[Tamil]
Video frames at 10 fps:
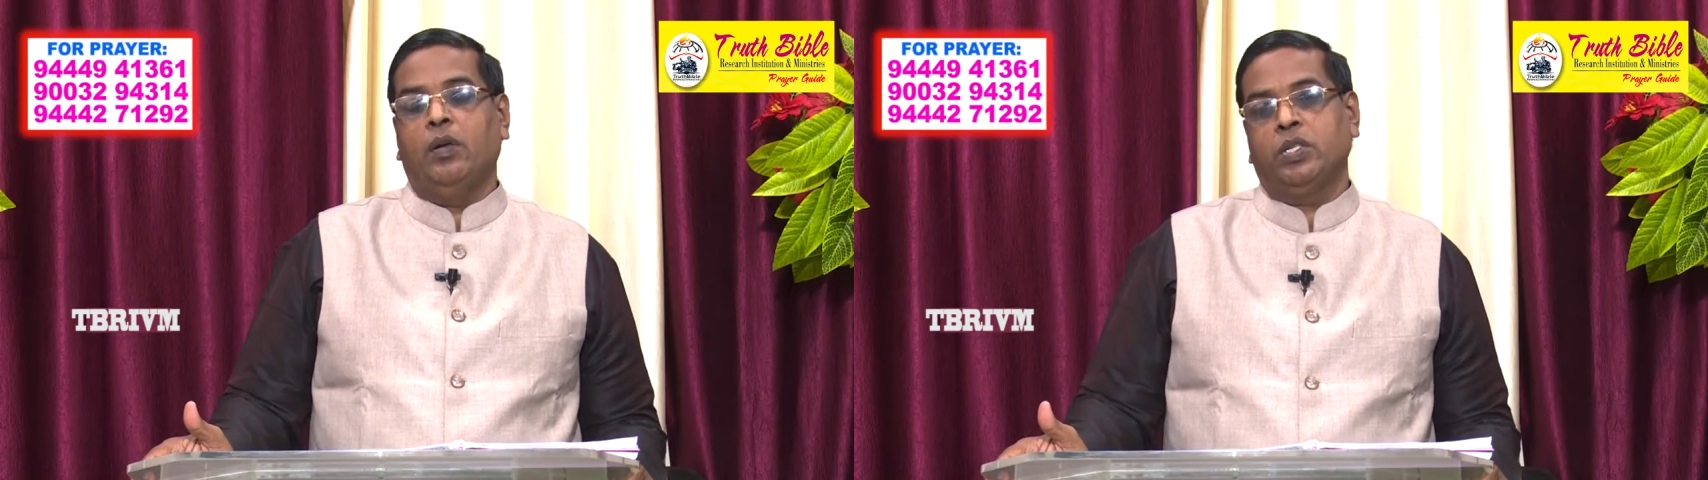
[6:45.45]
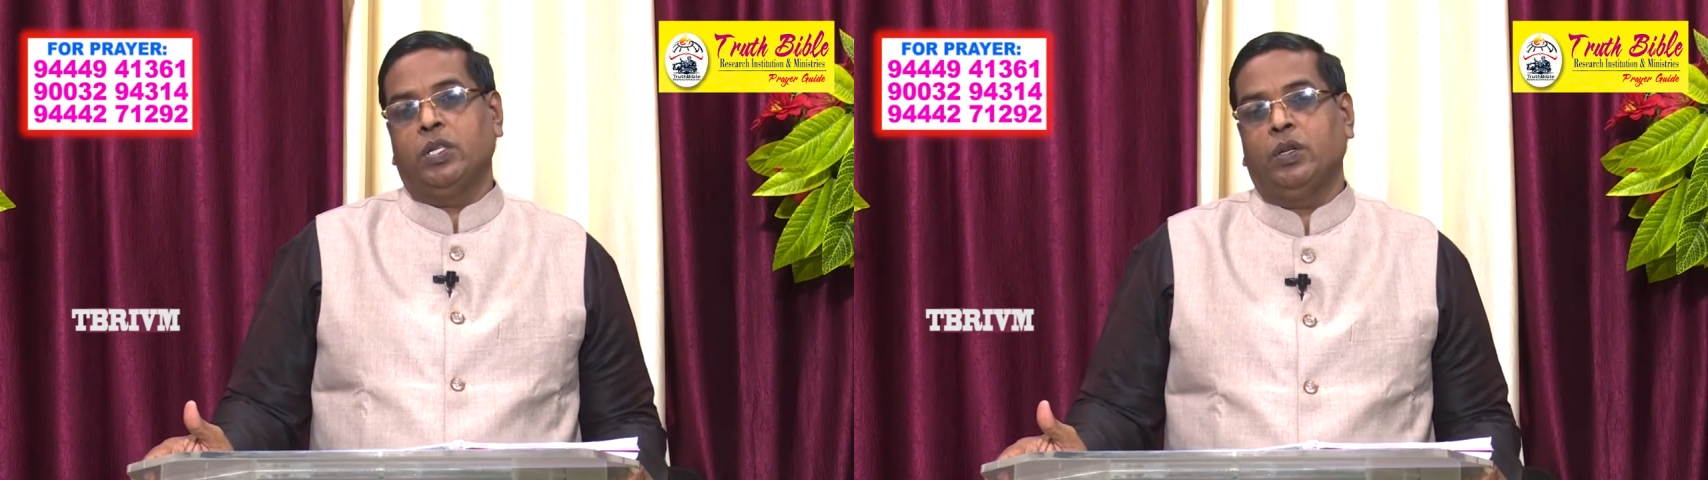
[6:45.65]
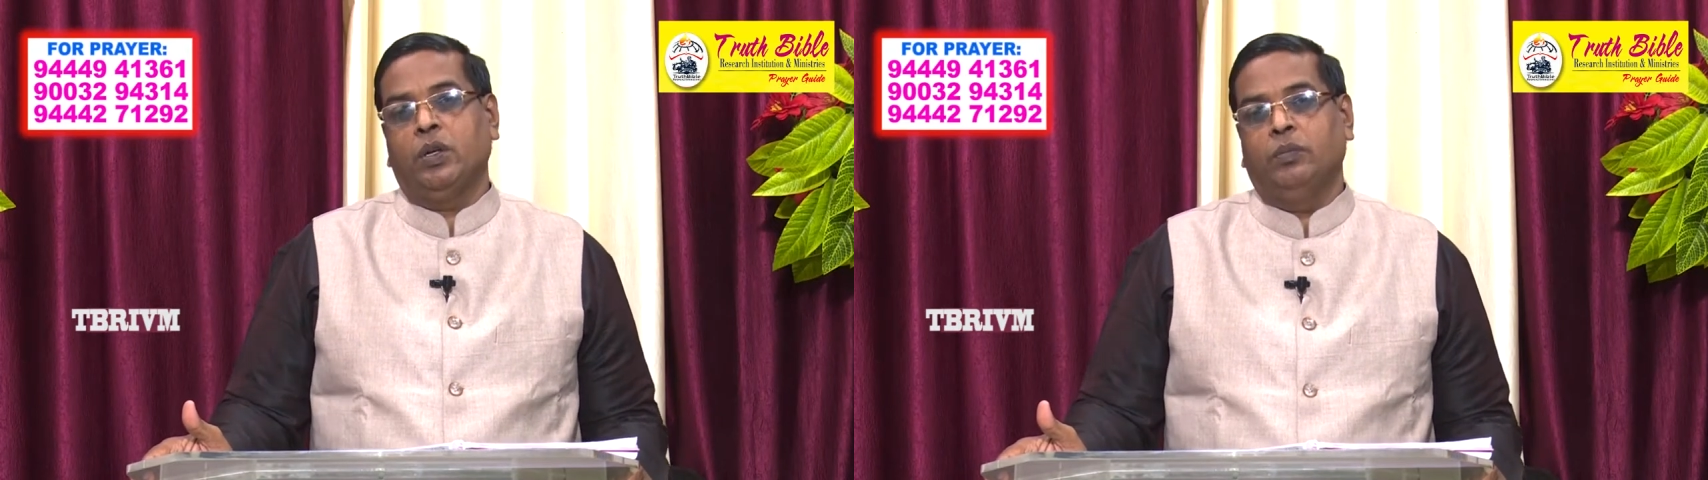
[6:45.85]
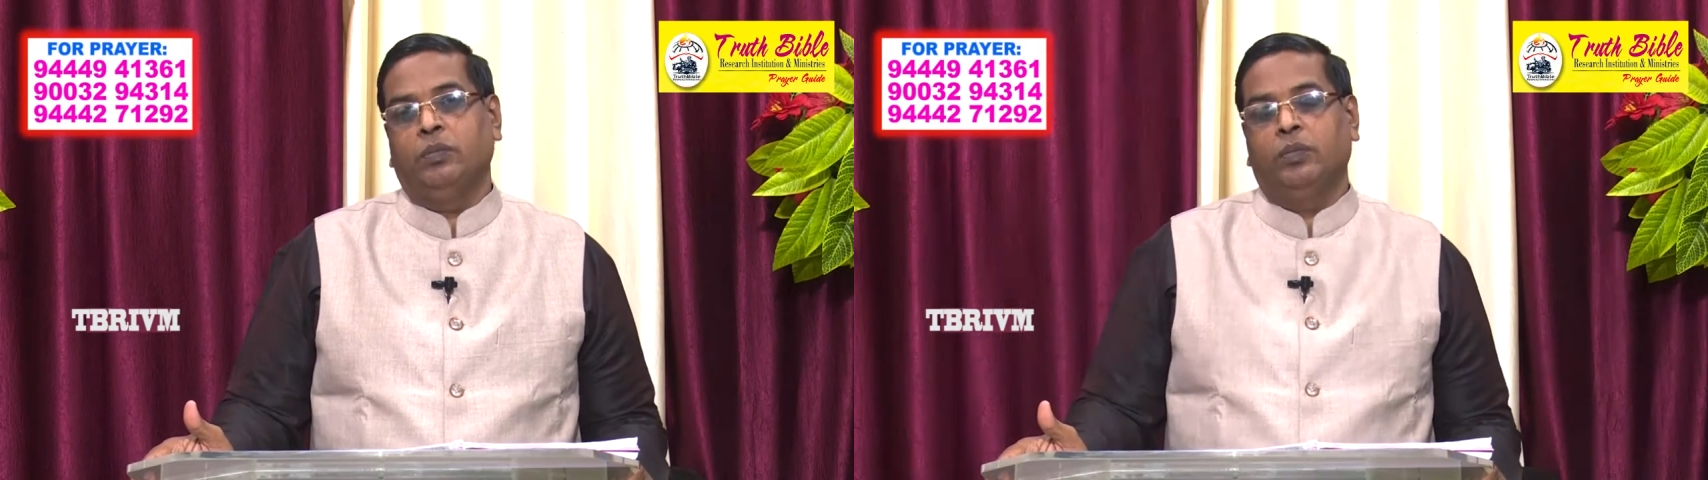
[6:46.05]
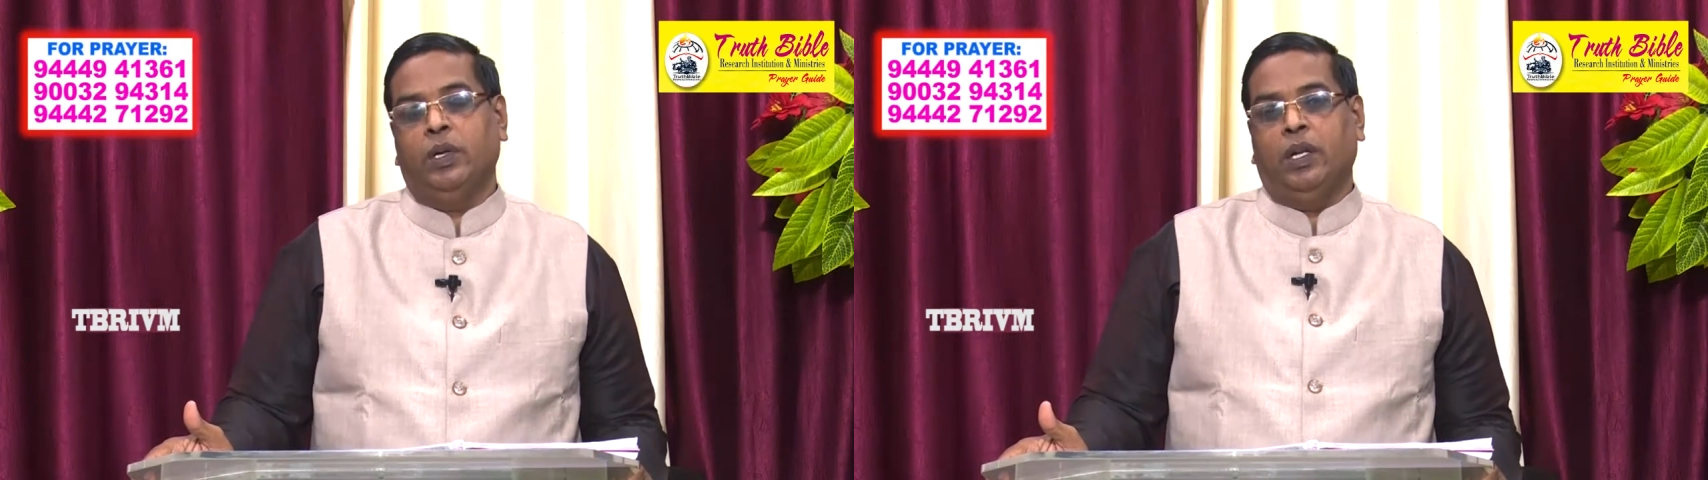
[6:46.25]
அனுசித்தம்
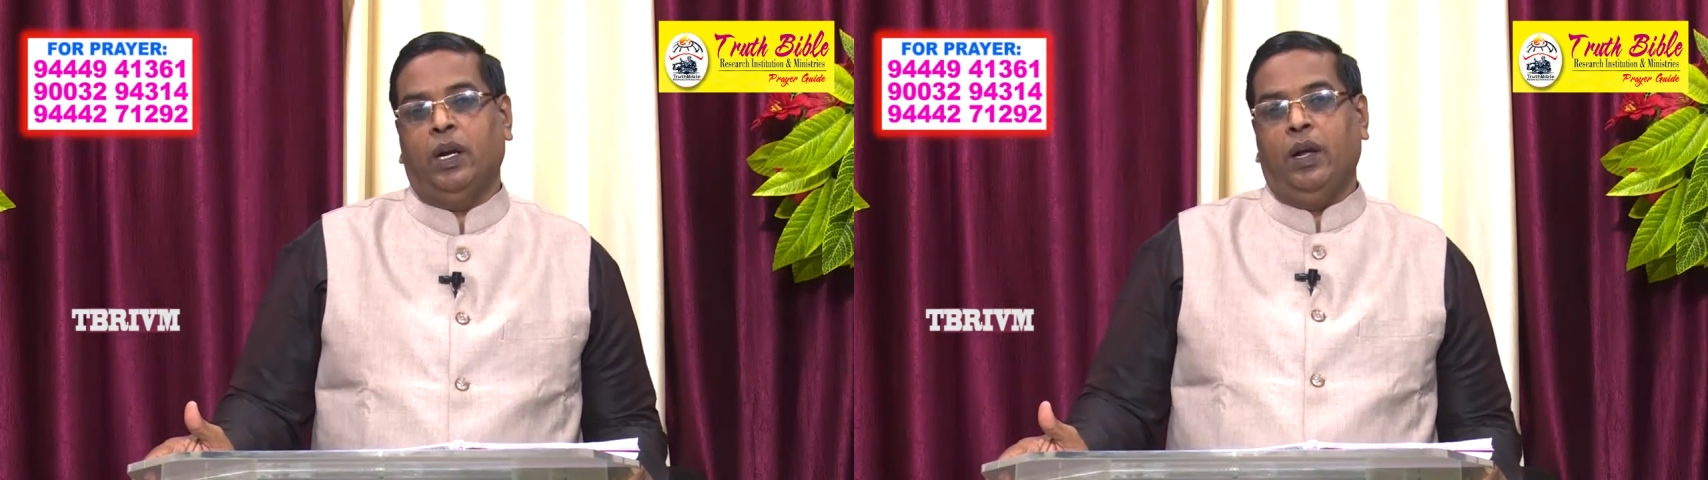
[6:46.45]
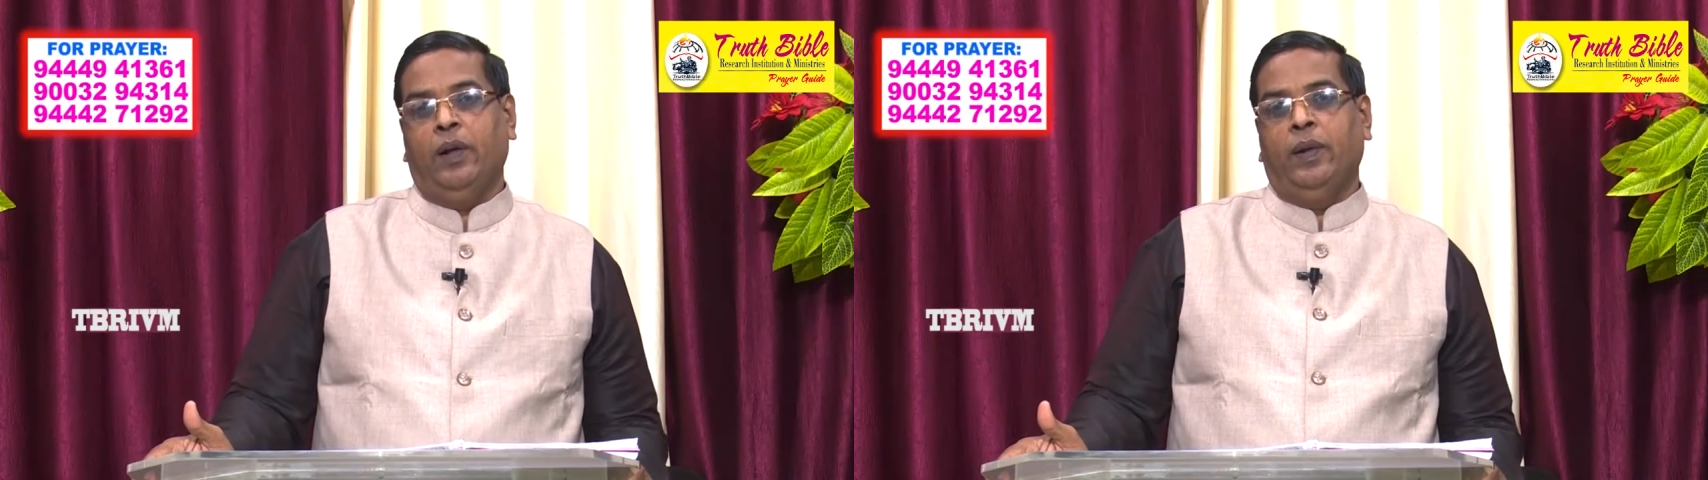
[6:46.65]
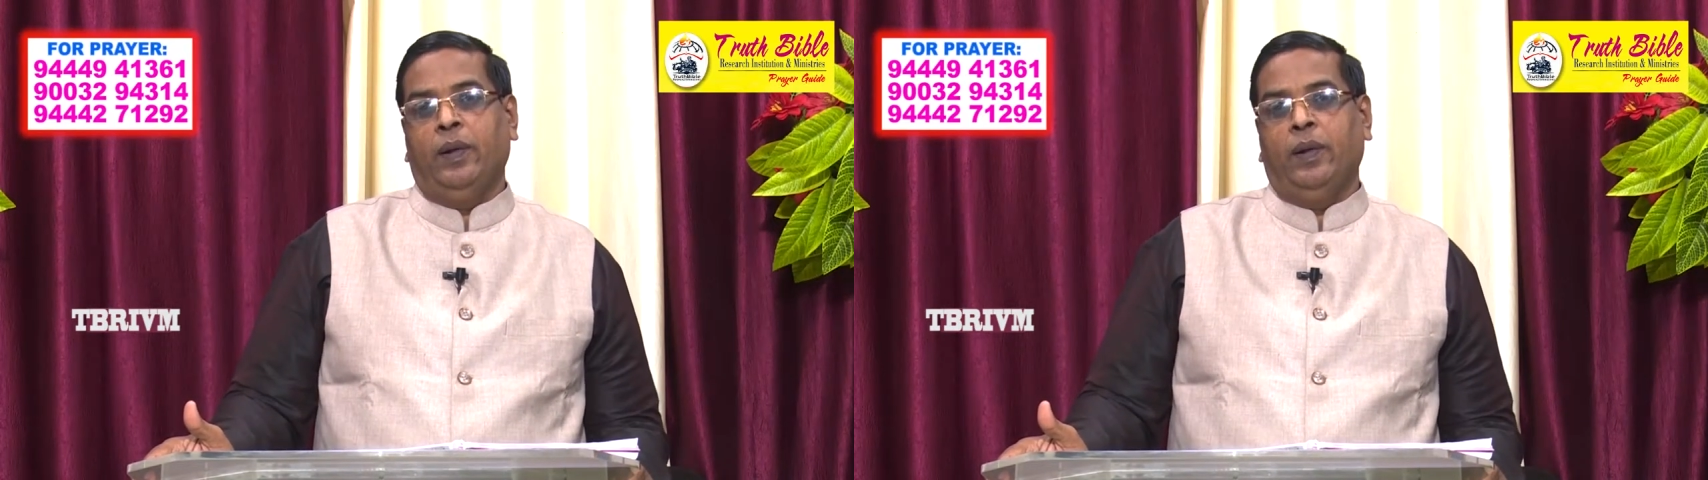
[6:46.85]
புரியுதுங்களா